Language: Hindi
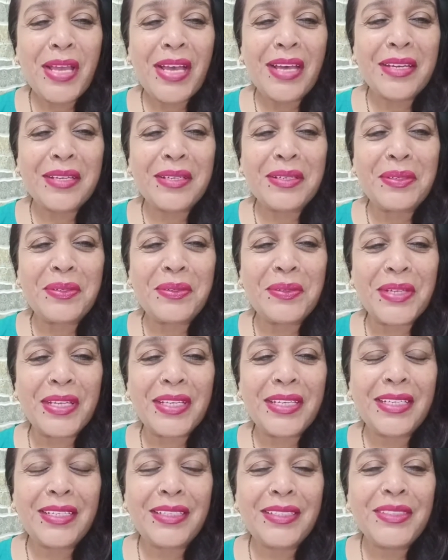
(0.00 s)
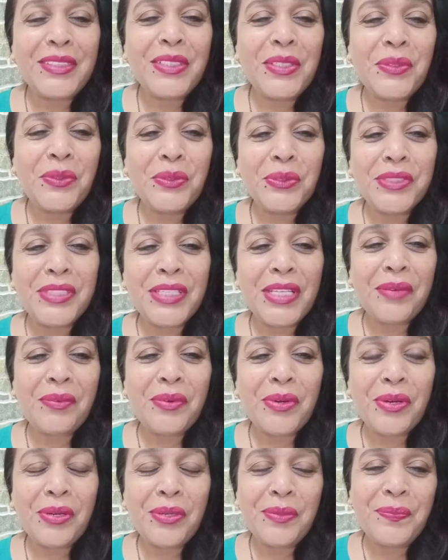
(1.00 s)
प्यार करोगे ना उतने
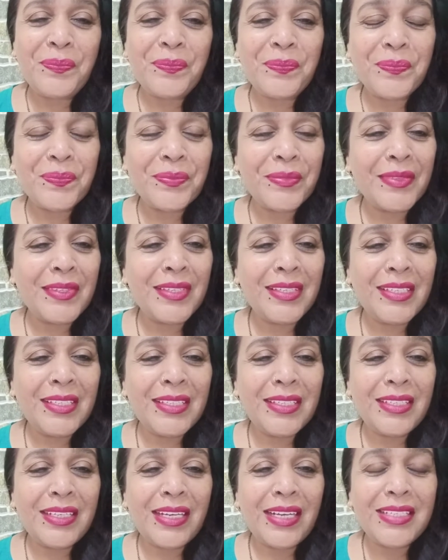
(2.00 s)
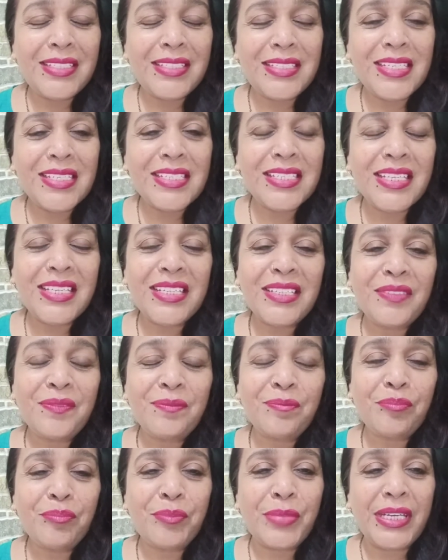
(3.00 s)
वो अच्छे से
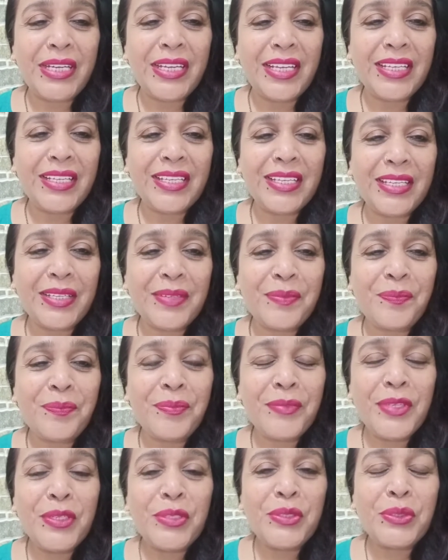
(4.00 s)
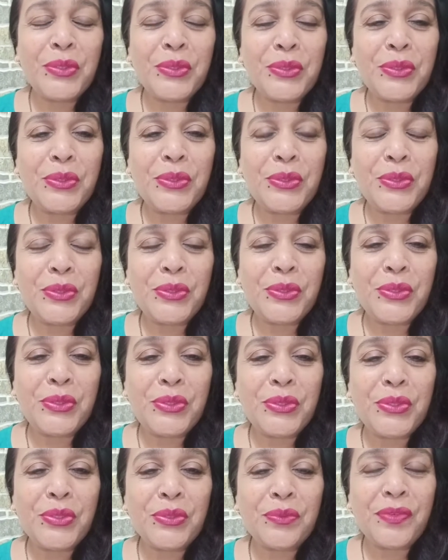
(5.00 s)
बढ़ेंगे
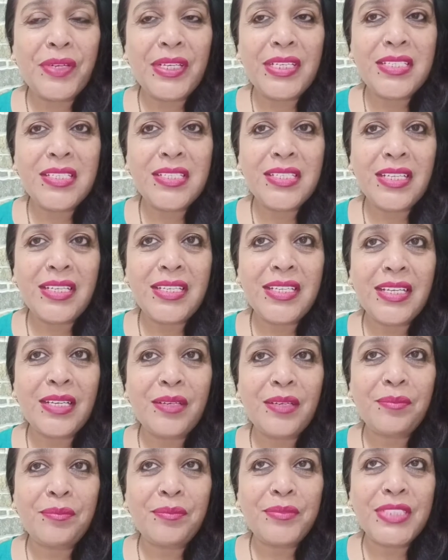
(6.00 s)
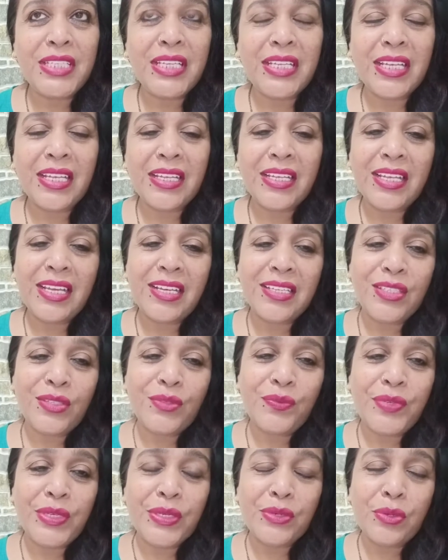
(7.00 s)
तो फ्रेंड्स चलिए हम सीखेंगे आज
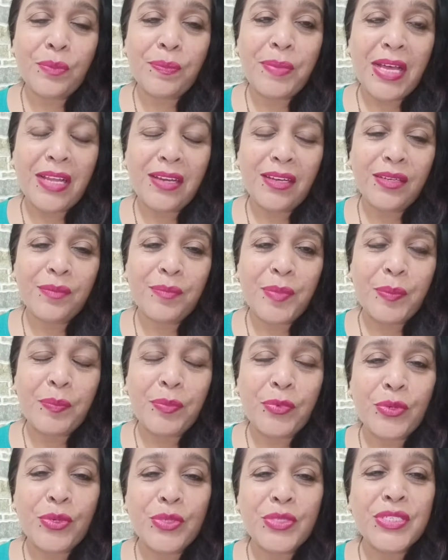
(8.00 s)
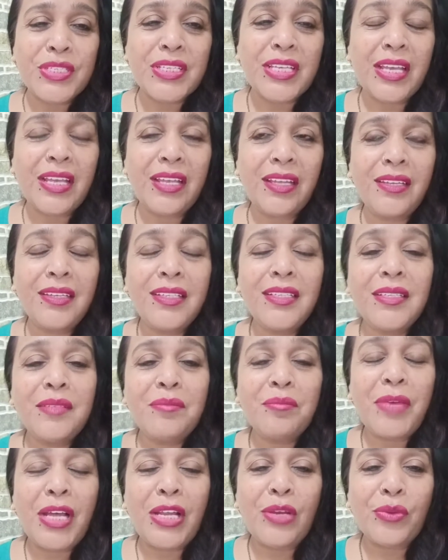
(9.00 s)
दोपहर को पार्लर पे पहुंच के
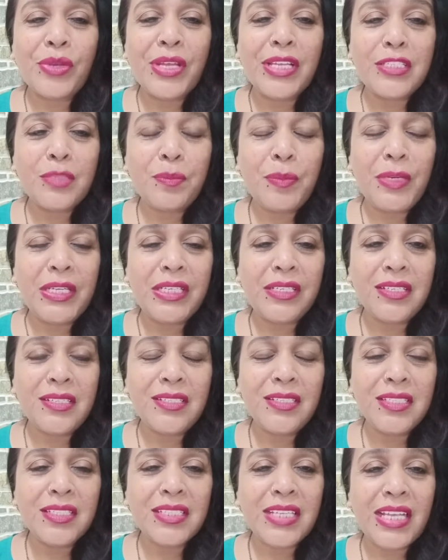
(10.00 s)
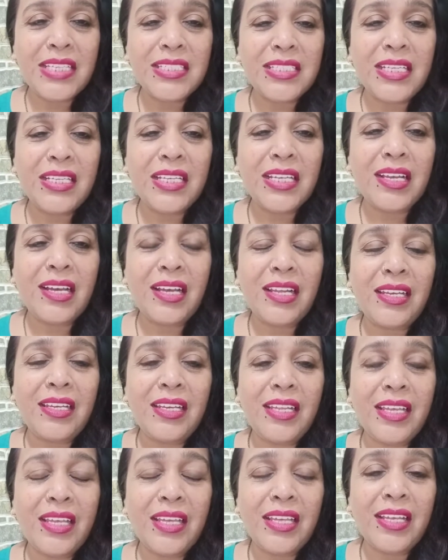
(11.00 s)
बालों के स्प्रिटन्स कैसे
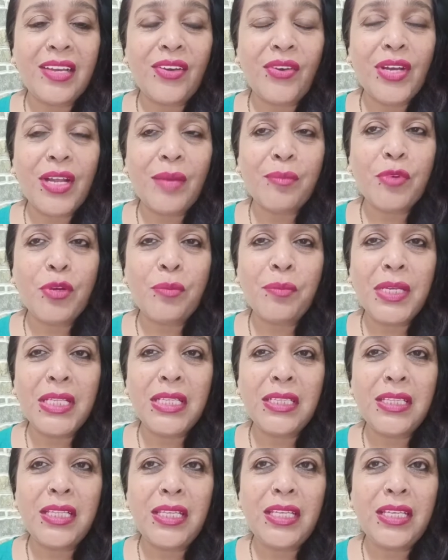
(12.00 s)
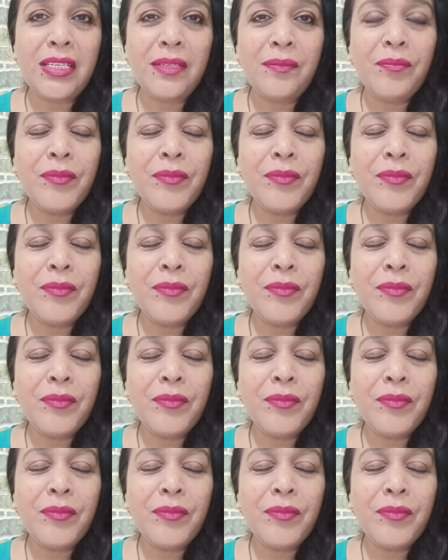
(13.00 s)
निकालने हैं और आपको मंथली